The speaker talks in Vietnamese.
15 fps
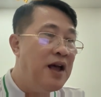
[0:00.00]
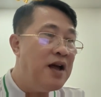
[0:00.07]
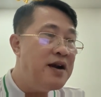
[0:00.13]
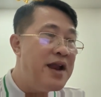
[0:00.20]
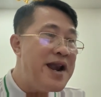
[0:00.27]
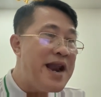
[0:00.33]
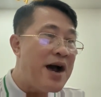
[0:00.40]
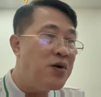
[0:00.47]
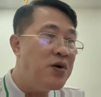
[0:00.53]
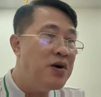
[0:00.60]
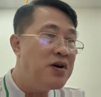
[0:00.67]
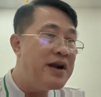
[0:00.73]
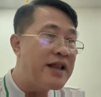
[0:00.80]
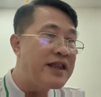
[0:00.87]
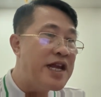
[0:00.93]
Lẽ nào
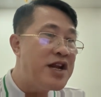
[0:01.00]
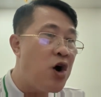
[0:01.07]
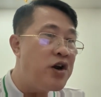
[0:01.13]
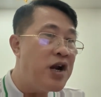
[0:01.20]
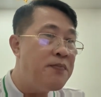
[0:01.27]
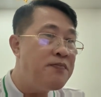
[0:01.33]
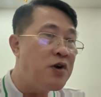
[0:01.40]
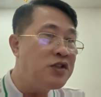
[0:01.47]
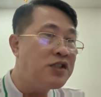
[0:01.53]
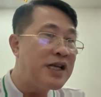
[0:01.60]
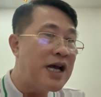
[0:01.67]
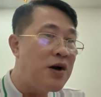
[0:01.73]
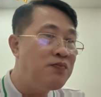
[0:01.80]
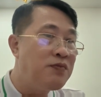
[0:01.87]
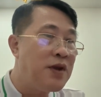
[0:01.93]
là tên họ Lâm đó
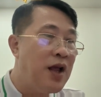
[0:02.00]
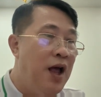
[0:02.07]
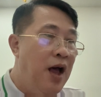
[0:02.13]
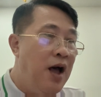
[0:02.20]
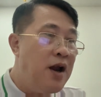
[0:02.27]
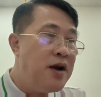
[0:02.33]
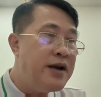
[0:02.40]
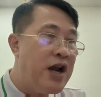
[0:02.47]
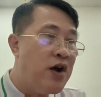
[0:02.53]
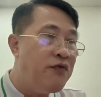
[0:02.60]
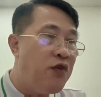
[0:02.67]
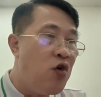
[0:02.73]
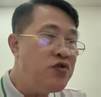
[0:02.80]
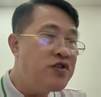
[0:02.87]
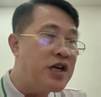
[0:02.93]
sao? Đinh Hoa
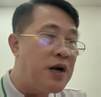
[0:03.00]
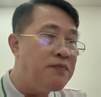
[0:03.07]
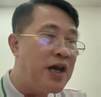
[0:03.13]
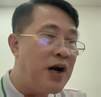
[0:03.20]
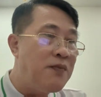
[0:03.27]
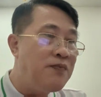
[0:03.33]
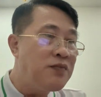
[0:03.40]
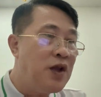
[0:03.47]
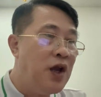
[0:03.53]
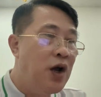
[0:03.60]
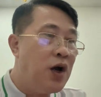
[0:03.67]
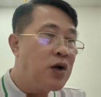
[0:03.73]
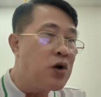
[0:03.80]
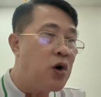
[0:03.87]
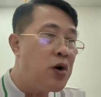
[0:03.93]
Vũ trầm giọng,
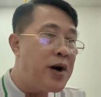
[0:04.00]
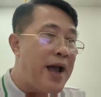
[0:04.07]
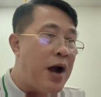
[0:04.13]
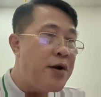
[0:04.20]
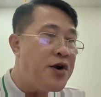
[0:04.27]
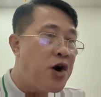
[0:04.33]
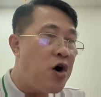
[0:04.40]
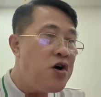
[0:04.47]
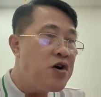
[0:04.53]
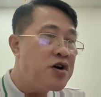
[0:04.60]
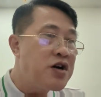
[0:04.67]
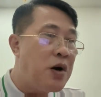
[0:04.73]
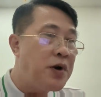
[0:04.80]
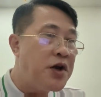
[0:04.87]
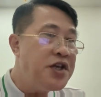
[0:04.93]
cô gái áo đỏ
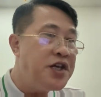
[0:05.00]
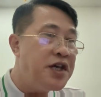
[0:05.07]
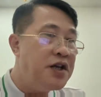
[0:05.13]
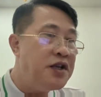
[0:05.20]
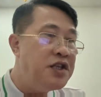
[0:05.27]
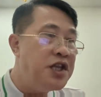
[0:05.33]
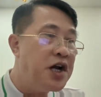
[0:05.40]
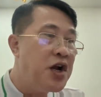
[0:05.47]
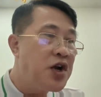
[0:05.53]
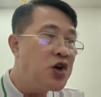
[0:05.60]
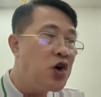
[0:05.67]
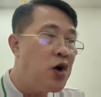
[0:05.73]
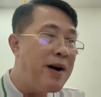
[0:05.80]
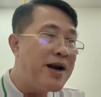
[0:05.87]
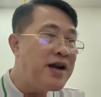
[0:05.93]
không nói gì nhưng
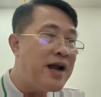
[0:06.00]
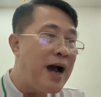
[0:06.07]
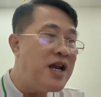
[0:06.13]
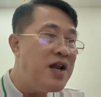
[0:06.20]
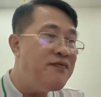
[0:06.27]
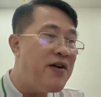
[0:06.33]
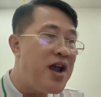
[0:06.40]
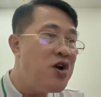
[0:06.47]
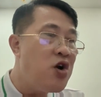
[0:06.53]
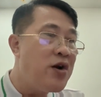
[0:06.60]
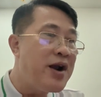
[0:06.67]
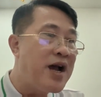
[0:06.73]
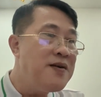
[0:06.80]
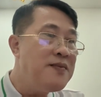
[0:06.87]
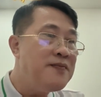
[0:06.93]
đôi mắt ánh lên vẻ lo
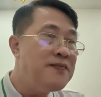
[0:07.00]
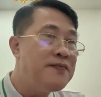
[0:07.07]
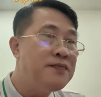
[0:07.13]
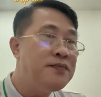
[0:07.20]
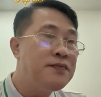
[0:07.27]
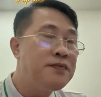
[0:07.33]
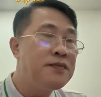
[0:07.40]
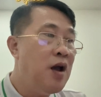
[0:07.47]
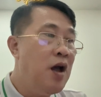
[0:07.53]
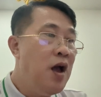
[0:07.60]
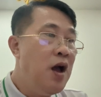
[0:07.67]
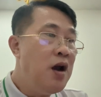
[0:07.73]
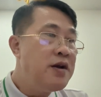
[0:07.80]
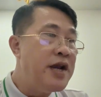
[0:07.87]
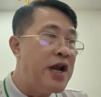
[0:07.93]
lắng.
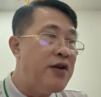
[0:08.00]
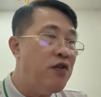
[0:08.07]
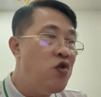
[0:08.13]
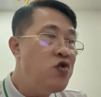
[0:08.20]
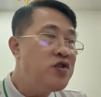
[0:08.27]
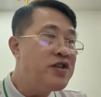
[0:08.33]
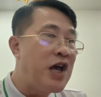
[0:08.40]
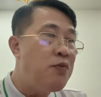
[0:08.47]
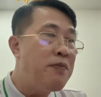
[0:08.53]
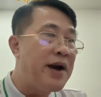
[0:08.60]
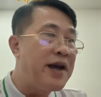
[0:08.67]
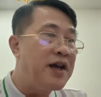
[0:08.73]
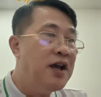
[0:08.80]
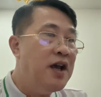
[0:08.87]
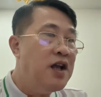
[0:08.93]
Đinh Hoa Vũ trao
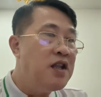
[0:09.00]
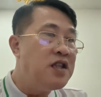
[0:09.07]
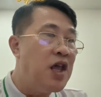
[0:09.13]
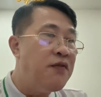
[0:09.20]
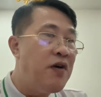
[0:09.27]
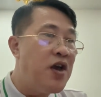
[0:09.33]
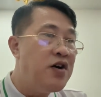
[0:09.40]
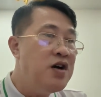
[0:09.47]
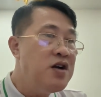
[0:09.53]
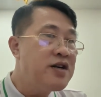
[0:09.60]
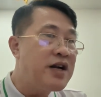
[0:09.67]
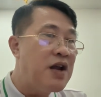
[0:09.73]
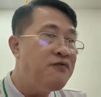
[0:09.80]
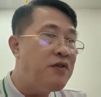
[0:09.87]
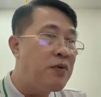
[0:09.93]
mày nhìn về hướng
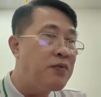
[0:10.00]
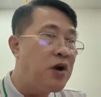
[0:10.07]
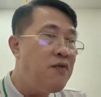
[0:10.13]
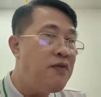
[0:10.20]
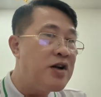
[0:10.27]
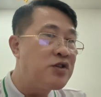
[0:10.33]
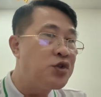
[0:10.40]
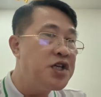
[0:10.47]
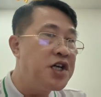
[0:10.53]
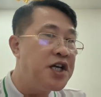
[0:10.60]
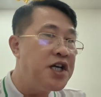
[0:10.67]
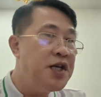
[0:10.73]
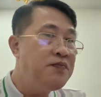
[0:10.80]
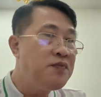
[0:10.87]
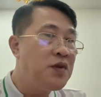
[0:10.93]
căn phòng đó và suy
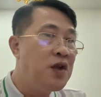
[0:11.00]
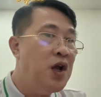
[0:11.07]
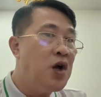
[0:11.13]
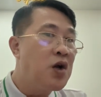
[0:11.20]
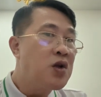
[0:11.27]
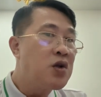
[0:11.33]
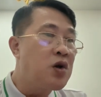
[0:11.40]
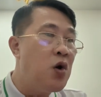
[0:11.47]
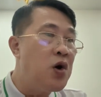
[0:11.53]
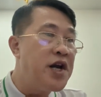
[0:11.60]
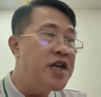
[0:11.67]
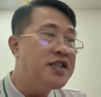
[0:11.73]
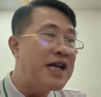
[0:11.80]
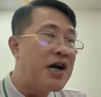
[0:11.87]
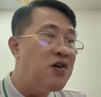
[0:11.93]
nghĩ. Cô
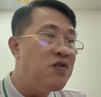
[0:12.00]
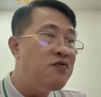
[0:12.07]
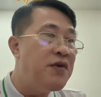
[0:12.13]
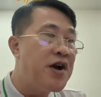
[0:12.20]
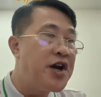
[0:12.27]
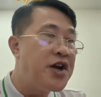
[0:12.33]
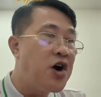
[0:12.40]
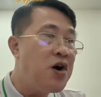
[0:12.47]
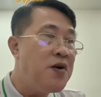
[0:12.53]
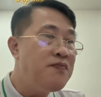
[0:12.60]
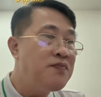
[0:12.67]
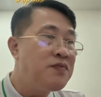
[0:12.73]
nghĩ sao về người đó?